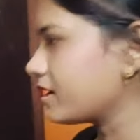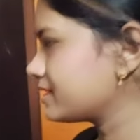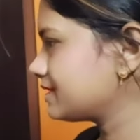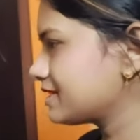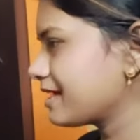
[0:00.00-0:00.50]
ননদ
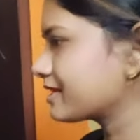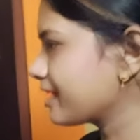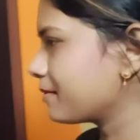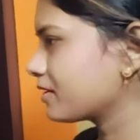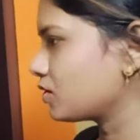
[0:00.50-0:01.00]
এখন রেডি
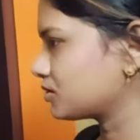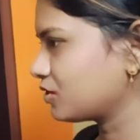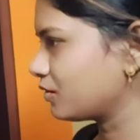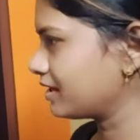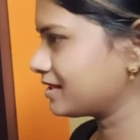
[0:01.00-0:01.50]
হয়নি
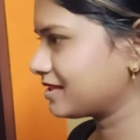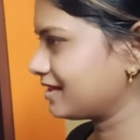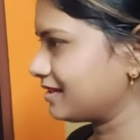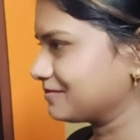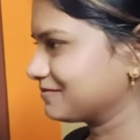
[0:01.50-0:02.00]
রেডি
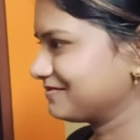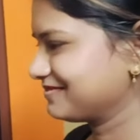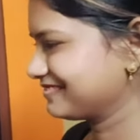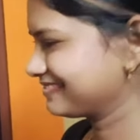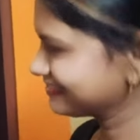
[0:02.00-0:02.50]
হচ্ছে
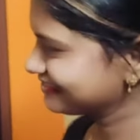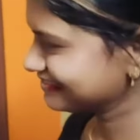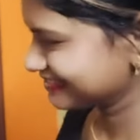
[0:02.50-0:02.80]
তো তারপর